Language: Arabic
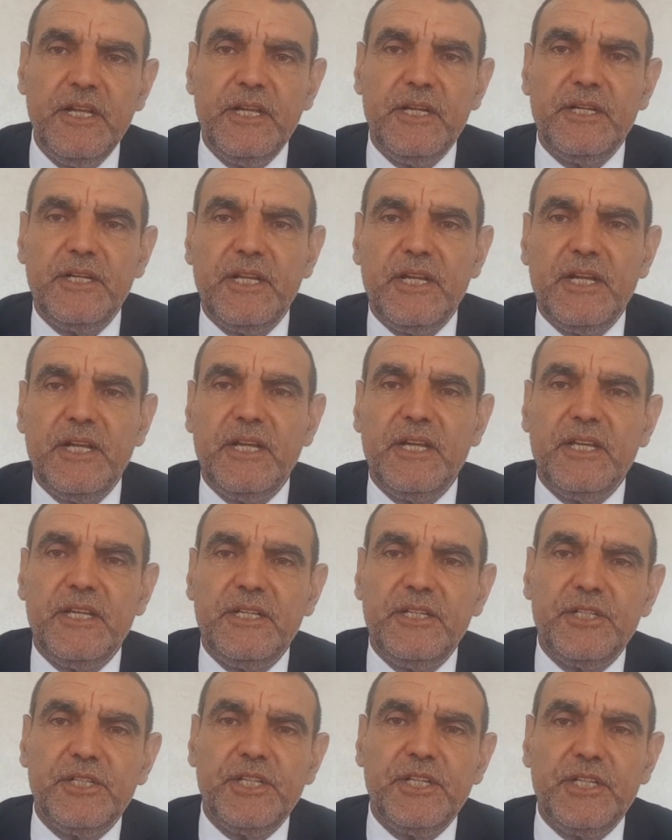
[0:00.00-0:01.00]
أنها
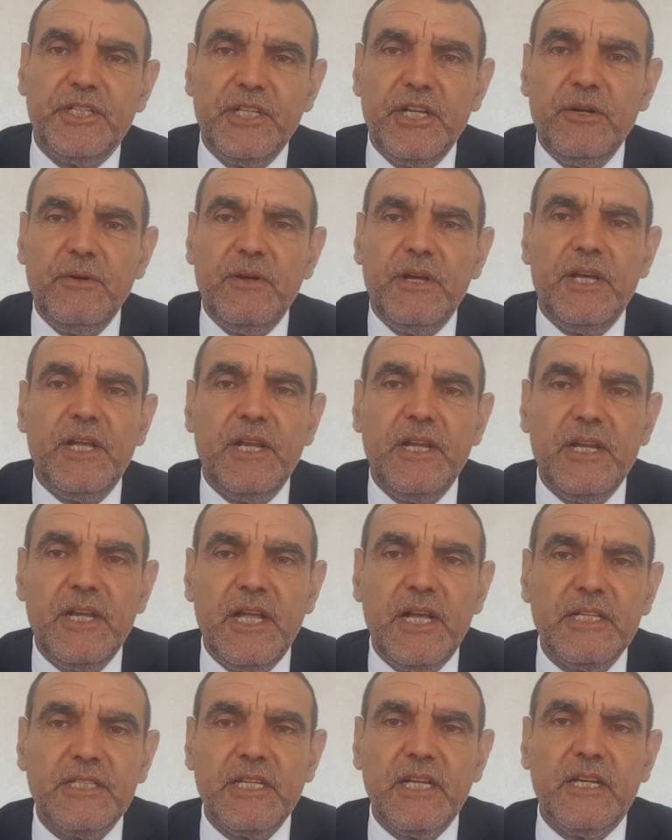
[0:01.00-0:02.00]
يعني جيدة وأن
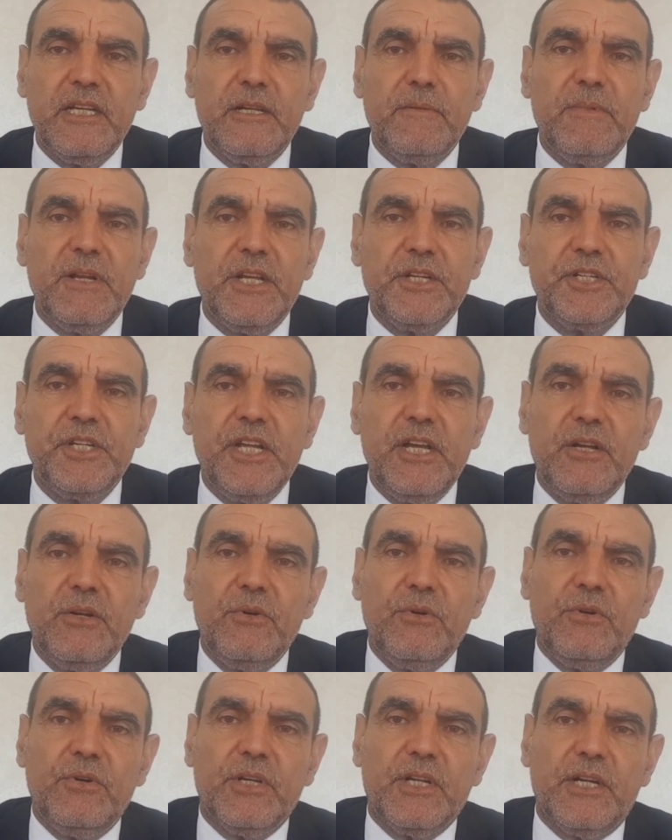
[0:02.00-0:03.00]
لا تقرب الأشياء
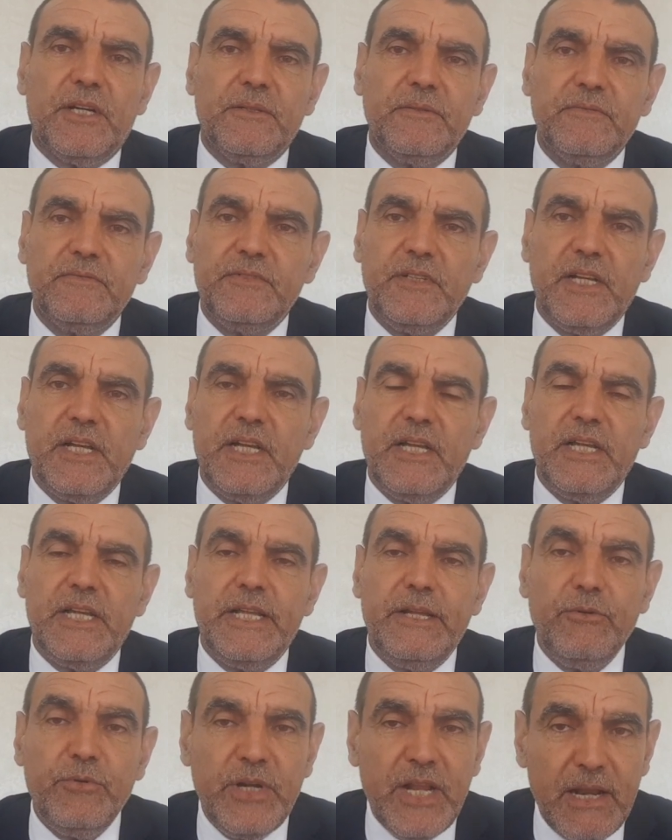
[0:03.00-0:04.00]
الأخرى
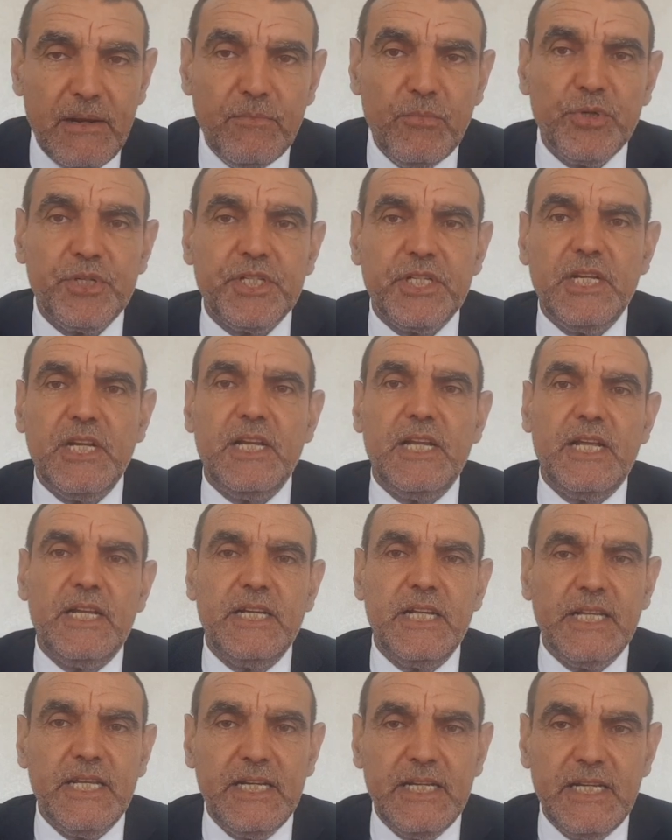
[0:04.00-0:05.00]
فهنا المشكل
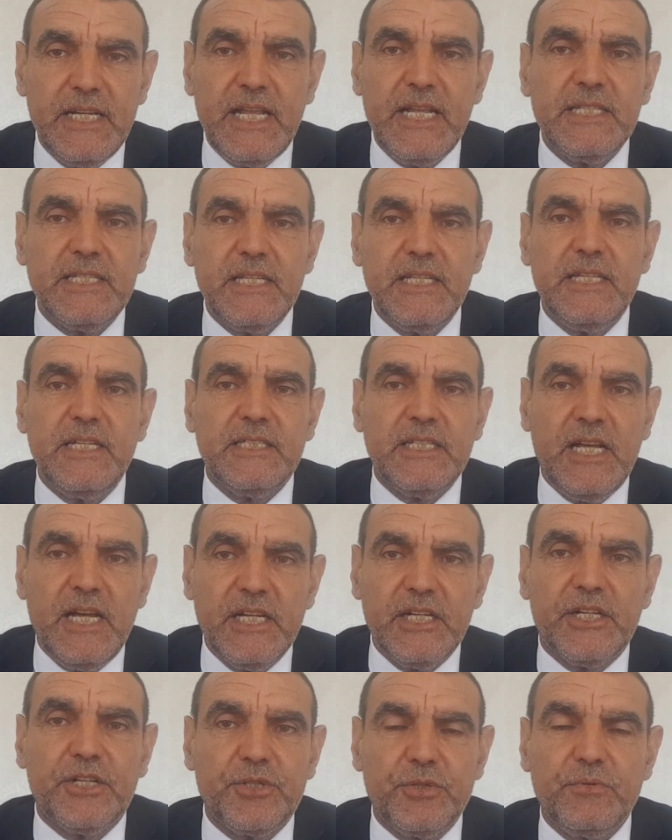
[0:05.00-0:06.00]
هنا كاين الناس
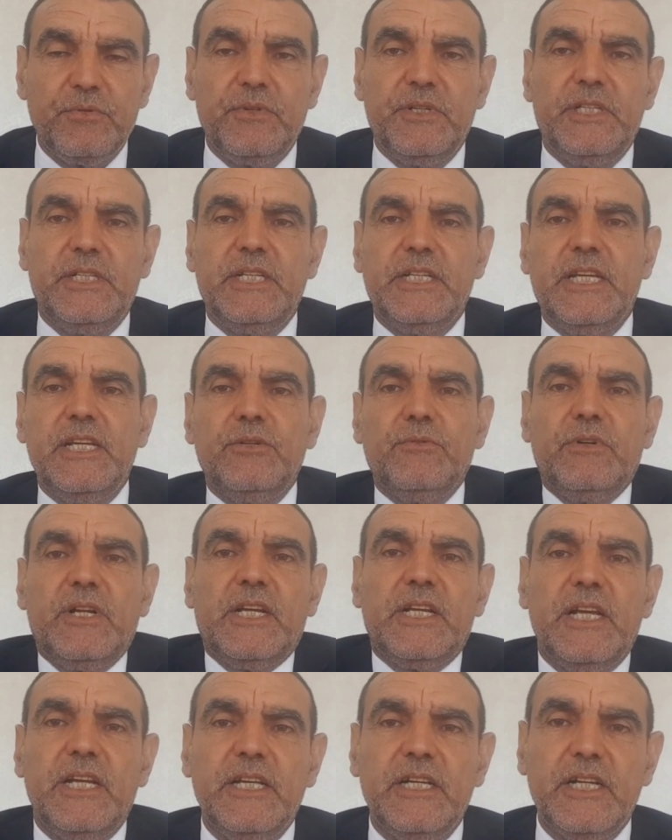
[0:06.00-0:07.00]
يتحرجوا يعني كاين
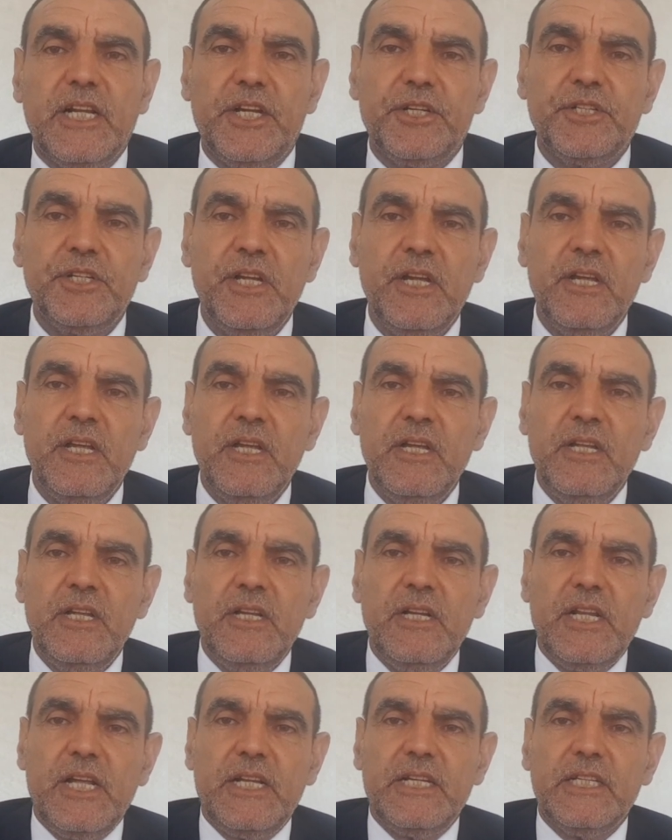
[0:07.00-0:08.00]
هناك إحراج
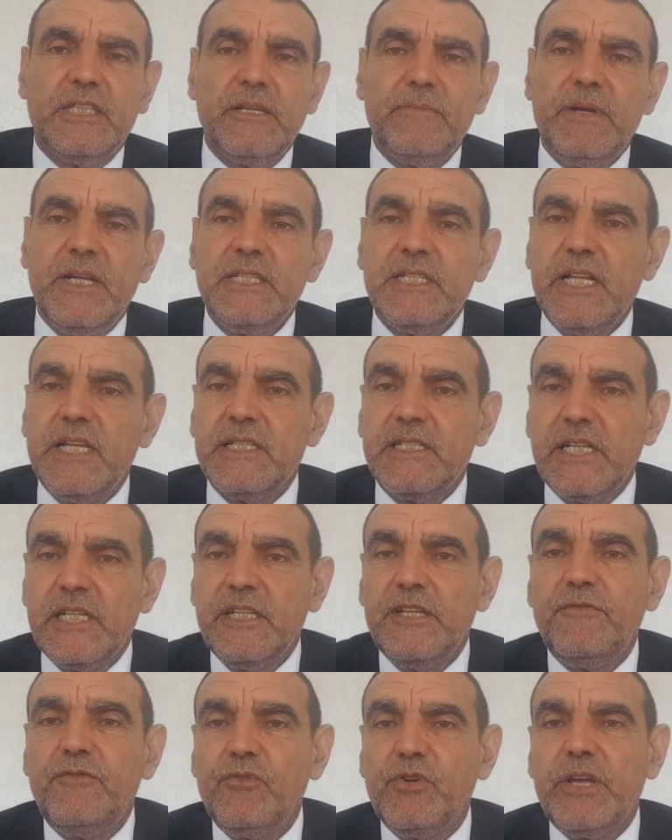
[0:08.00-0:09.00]
لأن يعني طبعا
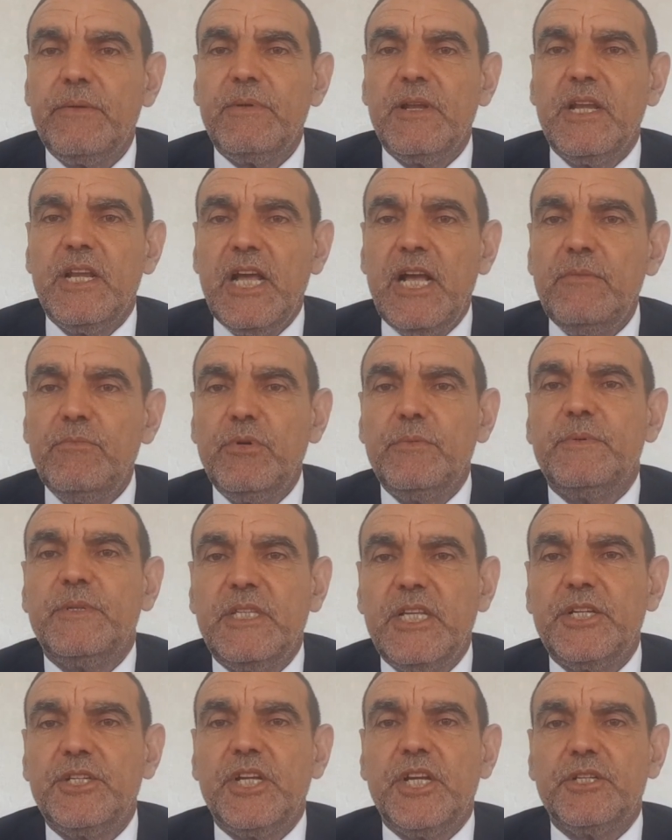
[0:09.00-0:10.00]
سيستضيفك باللحم
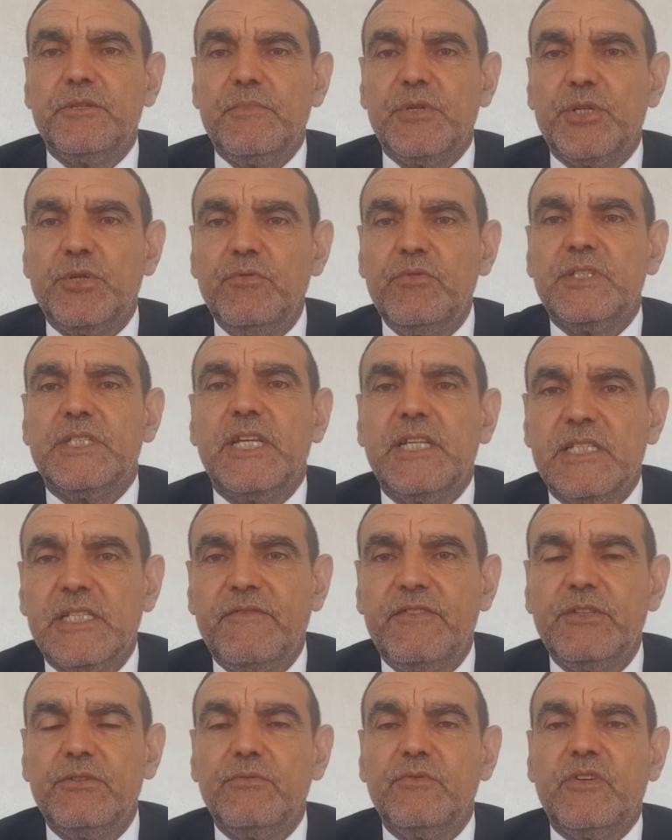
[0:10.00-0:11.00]
وبالدجاج مشوي
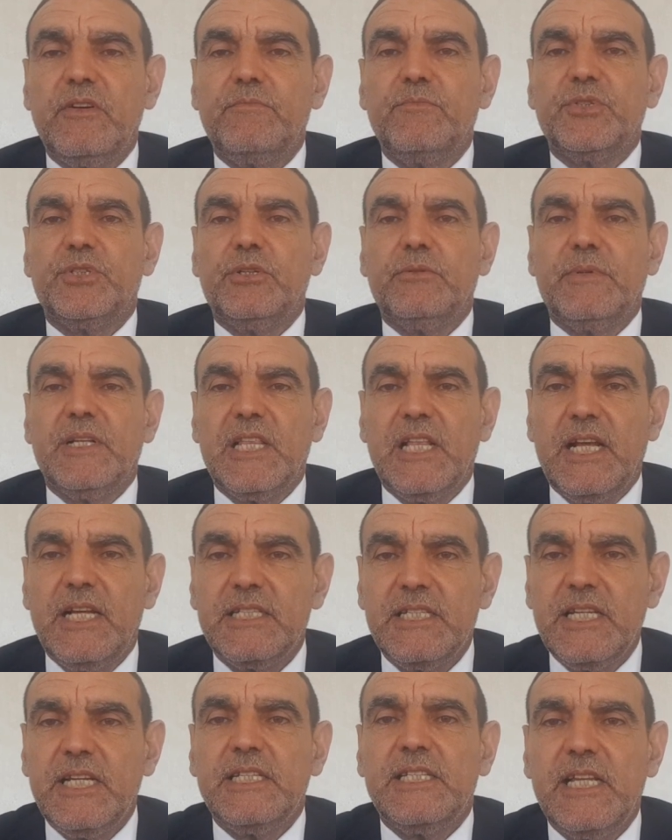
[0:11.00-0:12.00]
سيستضيفك بالمشروبات
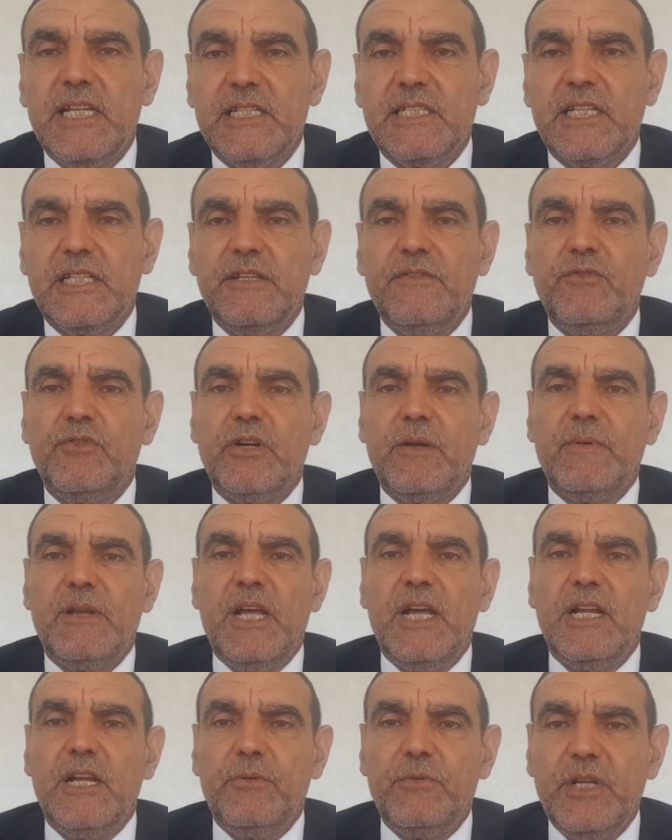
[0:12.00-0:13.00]
الغازية سيستضيفك
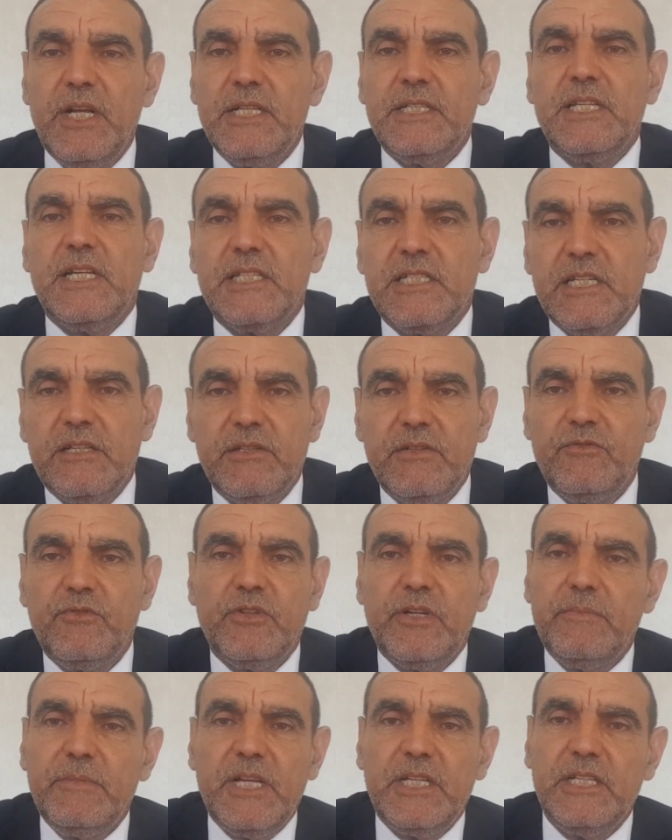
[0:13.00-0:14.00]
بالحلويات
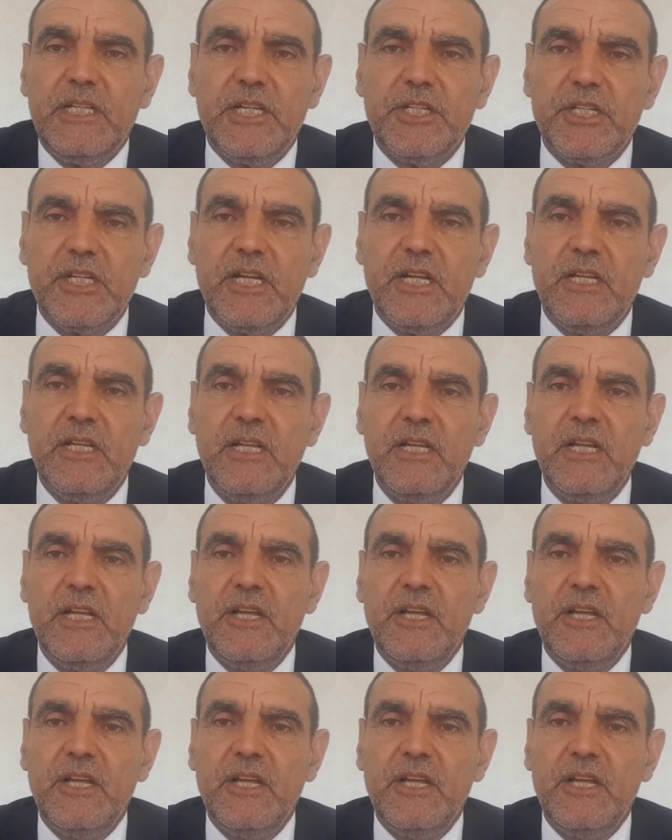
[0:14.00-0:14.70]
سيستضيفك بهذه الأشياء